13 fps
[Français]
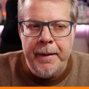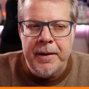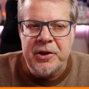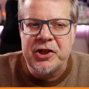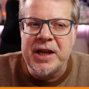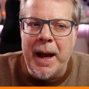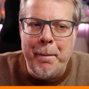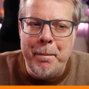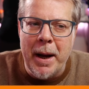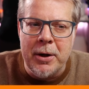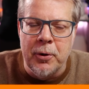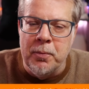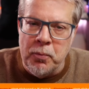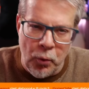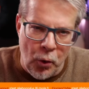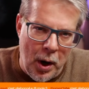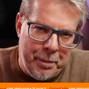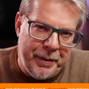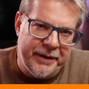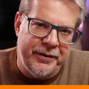Je dirais pas que
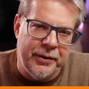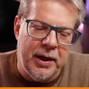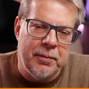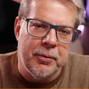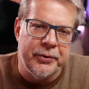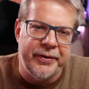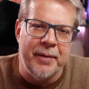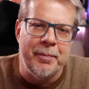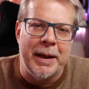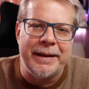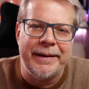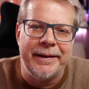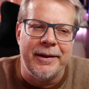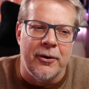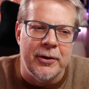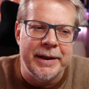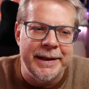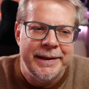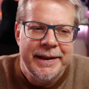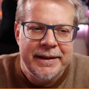moi personnellement ça m'a tant
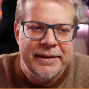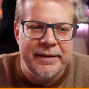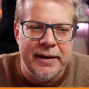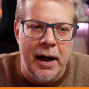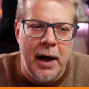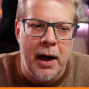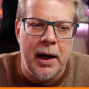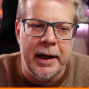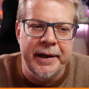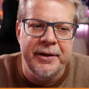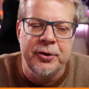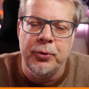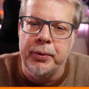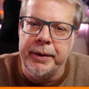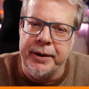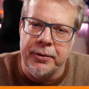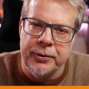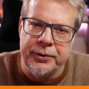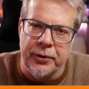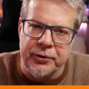aidé que ça à réduire
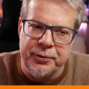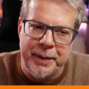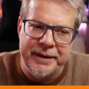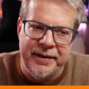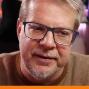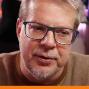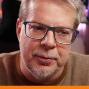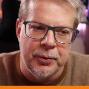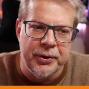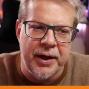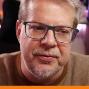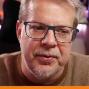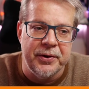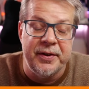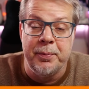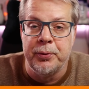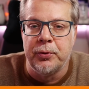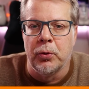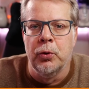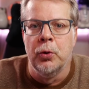le temps que je passais sur mon iPhone, c'est
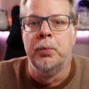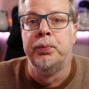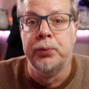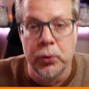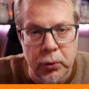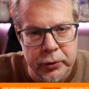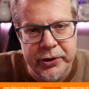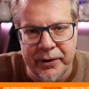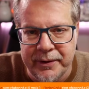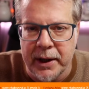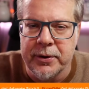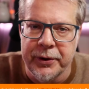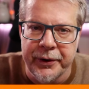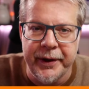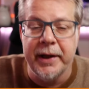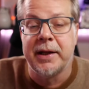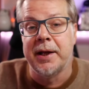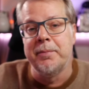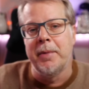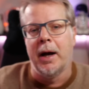plutôt le boulot que j'avais à côté
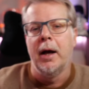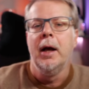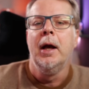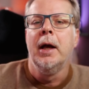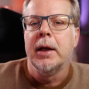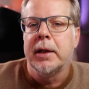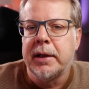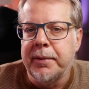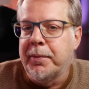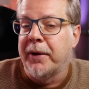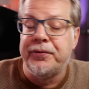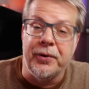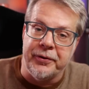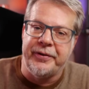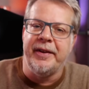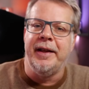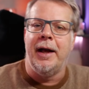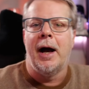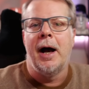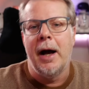qui m'a qui m'a
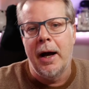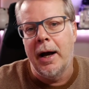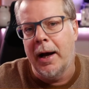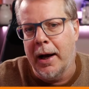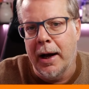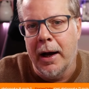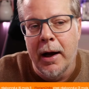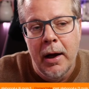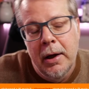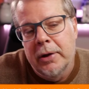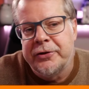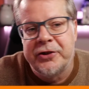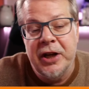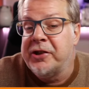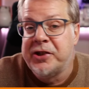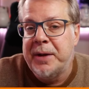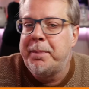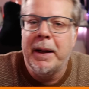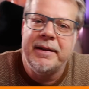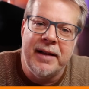forcé à, à, à... j'ai
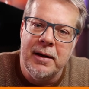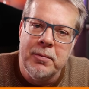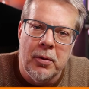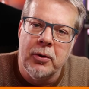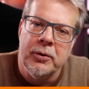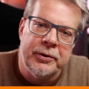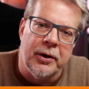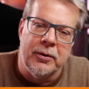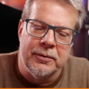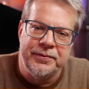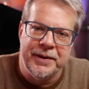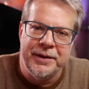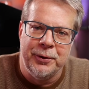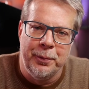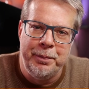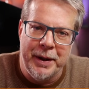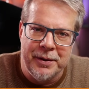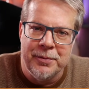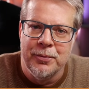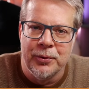pas tellement le temps en fait de
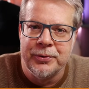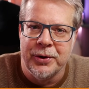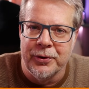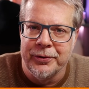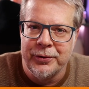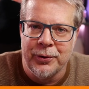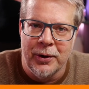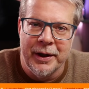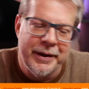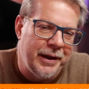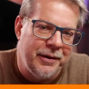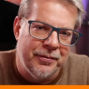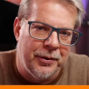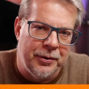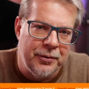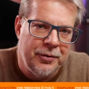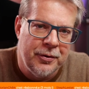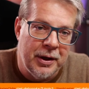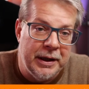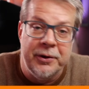perdre mon temps sur un iPhone
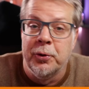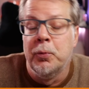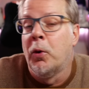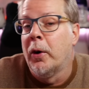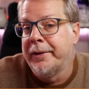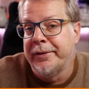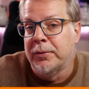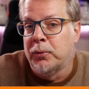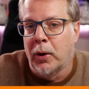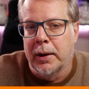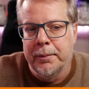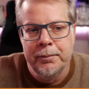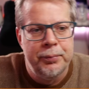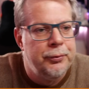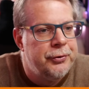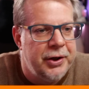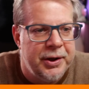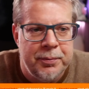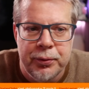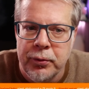et de moins en moins. Plus
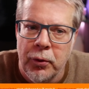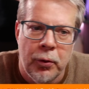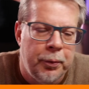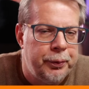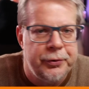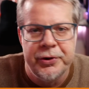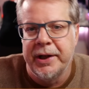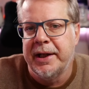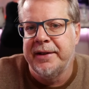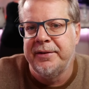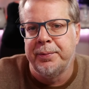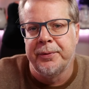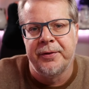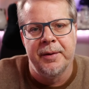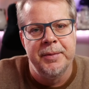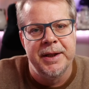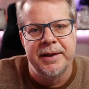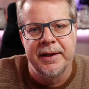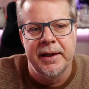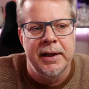j'ai de boulot, plus j'ai de
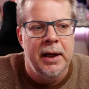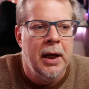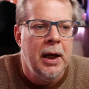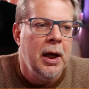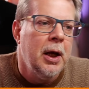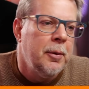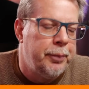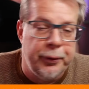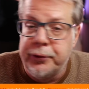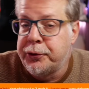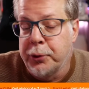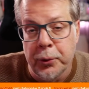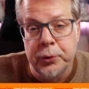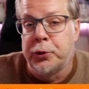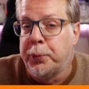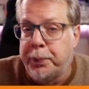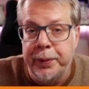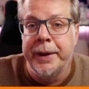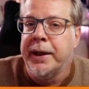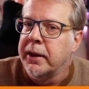responsabilités, plus je suis
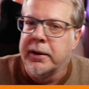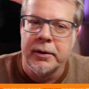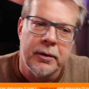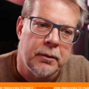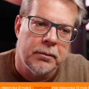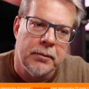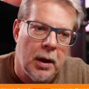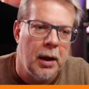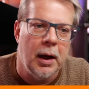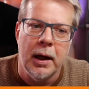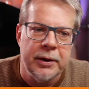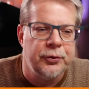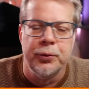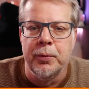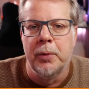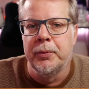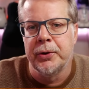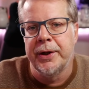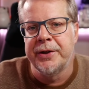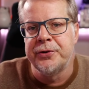occupé à tout
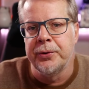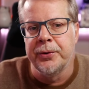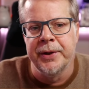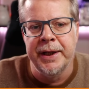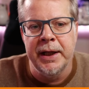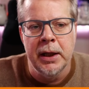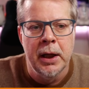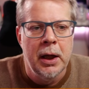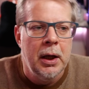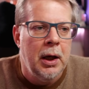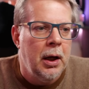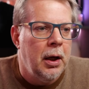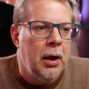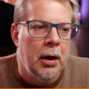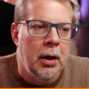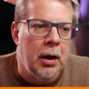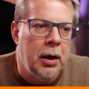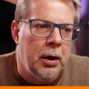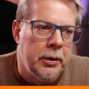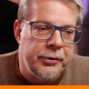moment de la journée,
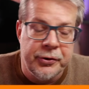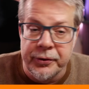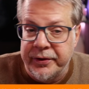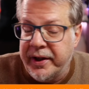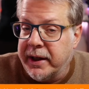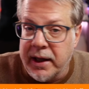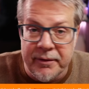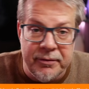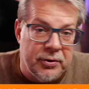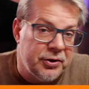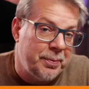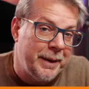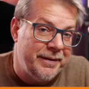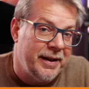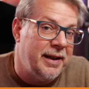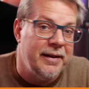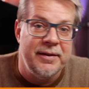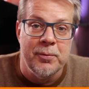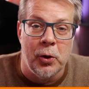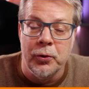euh, je sais qu'avant, je passais
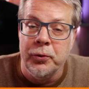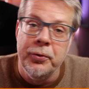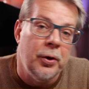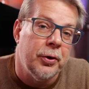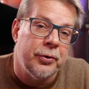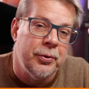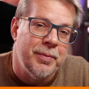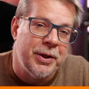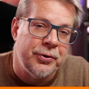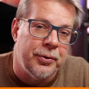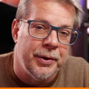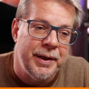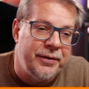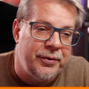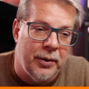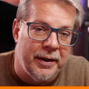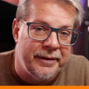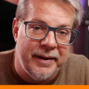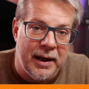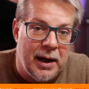quasiment une heure de ma journée sur
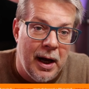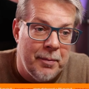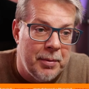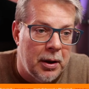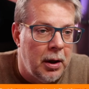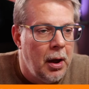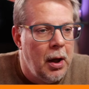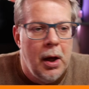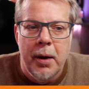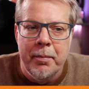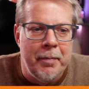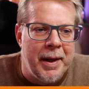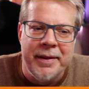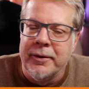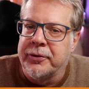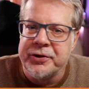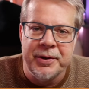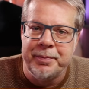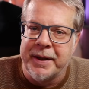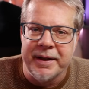Instagram. Maintenant,
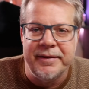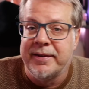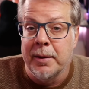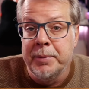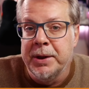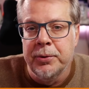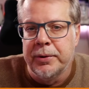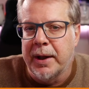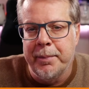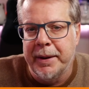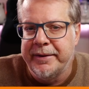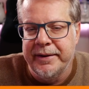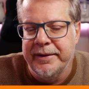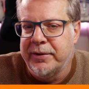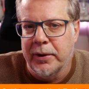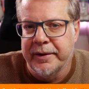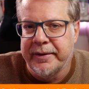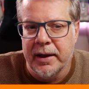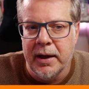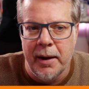j'ai peut-être cinq minutes à passer sur
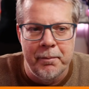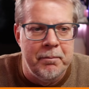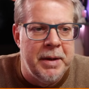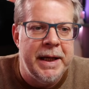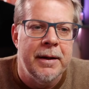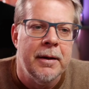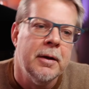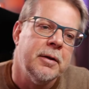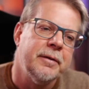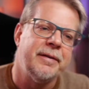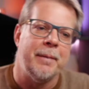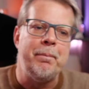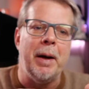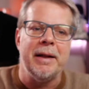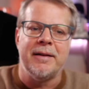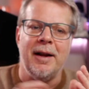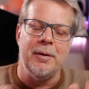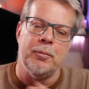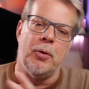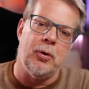Instagram. Mais ce n'est pas
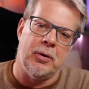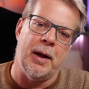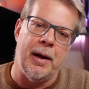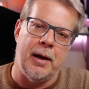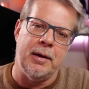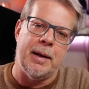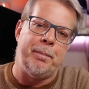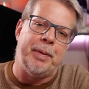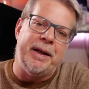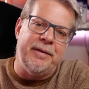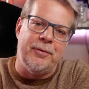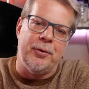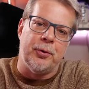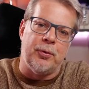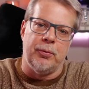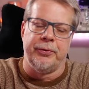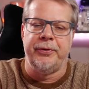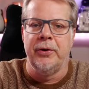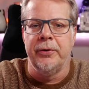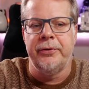tellement la, prise de
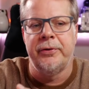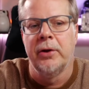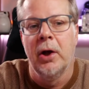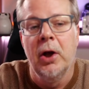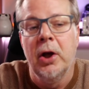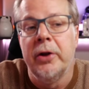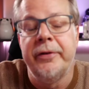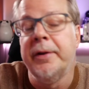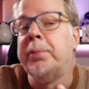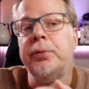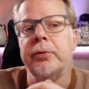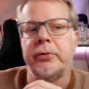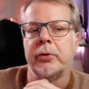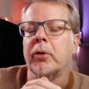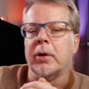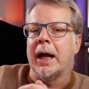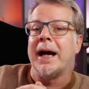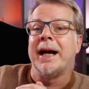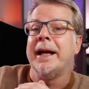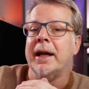conscience, c'est plus euh, la
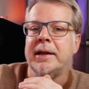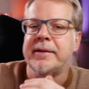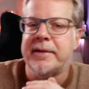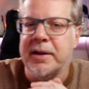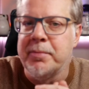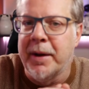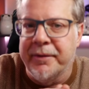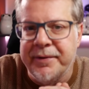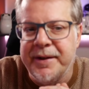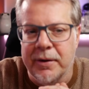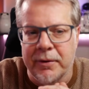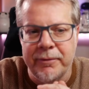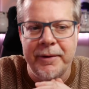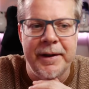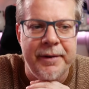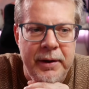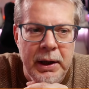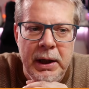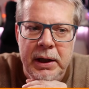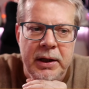réalité de ma vie, en fait,
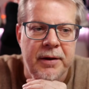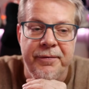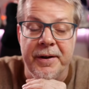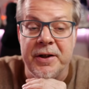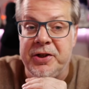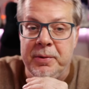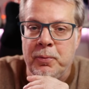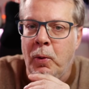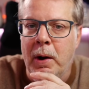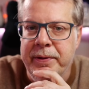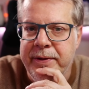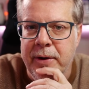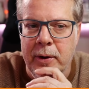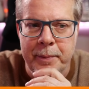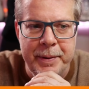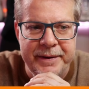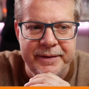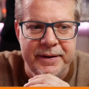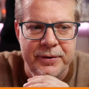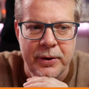qui fait que j'ai moins de temps à
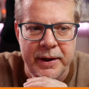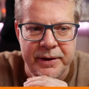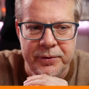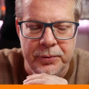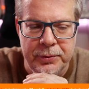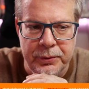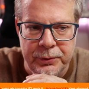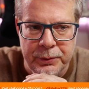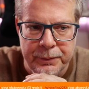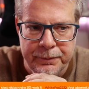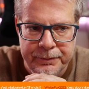passer sur les réseaux sociaux.